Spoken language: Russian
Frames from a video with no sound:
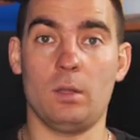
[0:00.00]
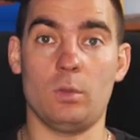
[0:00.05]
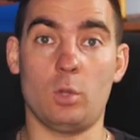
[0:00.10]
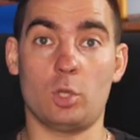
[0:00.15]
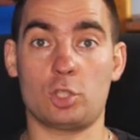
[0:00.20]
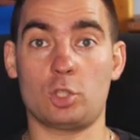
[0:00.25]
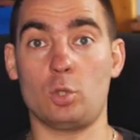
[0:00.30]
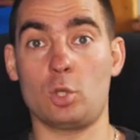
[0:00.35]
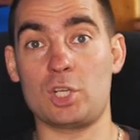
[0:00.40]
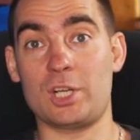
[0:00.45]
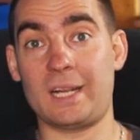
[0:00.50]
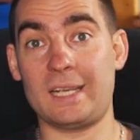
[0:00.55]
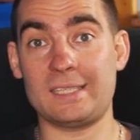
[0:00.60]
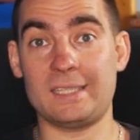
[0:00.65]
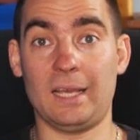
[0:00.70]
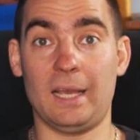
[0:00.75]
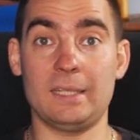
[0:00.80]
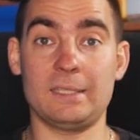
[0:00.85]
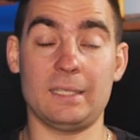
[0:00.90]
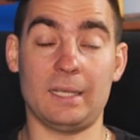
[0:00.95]
Но что же
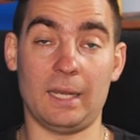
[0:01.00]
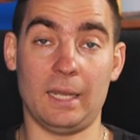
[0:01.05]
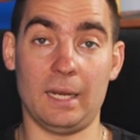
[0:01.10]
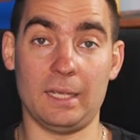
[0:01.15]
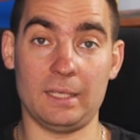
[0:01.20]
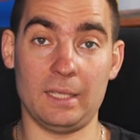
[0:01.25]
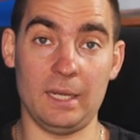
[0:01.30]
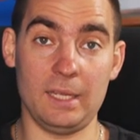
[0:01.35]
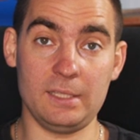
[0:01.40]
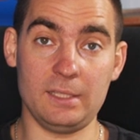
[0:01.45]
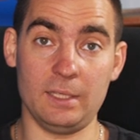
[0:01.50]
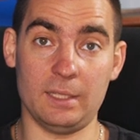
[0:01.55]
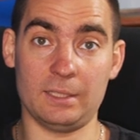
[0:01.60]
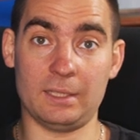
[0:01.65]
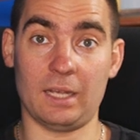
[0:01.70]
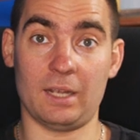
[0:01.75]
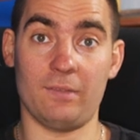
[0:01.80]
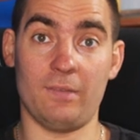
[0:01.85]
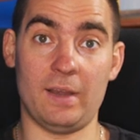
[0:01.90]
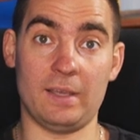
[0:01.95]
касается характеристик,
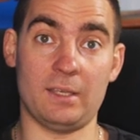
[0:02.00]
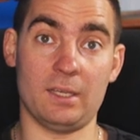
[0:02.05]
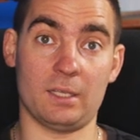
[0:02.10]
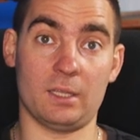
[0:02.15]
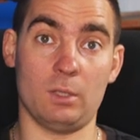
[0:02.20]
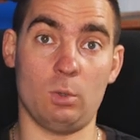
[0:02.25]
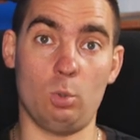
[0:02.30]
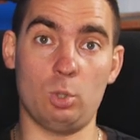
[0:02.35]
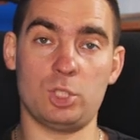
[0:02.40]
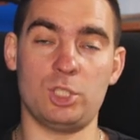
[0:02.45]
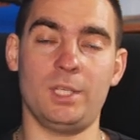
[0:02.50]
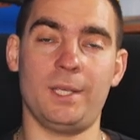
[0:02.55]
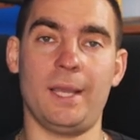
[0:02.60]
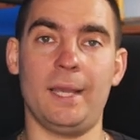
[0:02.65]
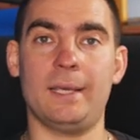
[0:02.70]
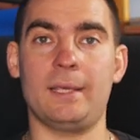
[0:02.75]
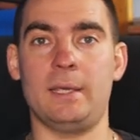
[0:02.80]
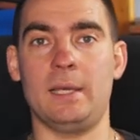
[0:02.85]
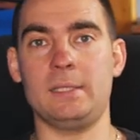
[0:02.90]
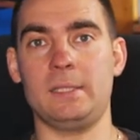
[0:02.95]
так в этих
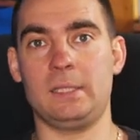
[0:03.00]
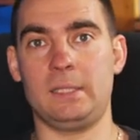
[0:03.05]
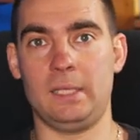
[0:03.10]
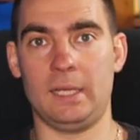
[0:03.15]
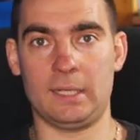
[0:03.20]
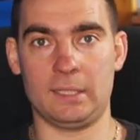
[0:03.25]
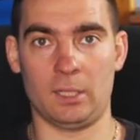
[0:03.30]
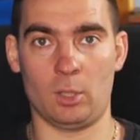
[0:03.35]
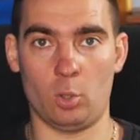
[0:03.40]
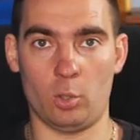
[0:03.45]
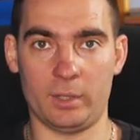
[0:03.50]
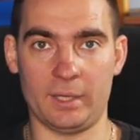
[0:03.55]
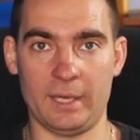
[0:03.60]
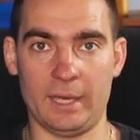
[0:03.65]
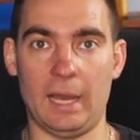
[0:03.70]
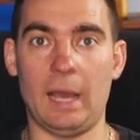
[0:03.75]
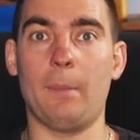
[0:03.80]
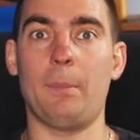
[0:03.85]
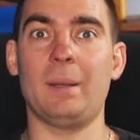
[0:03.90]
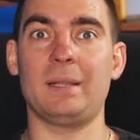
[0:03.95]
наушниках есть
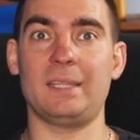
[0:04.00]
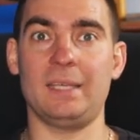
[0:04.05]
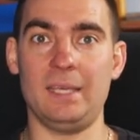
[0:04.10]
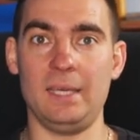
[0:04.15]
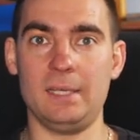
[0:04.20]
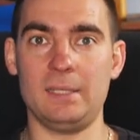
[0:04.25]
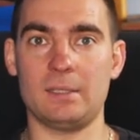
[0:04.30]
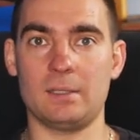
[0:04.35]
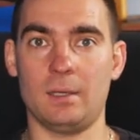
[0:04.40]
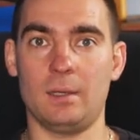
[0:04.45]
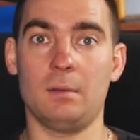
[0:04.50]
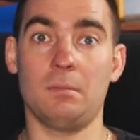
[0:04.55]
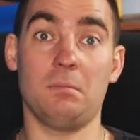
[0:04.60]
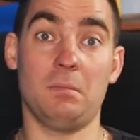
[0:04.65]
технология aptX, а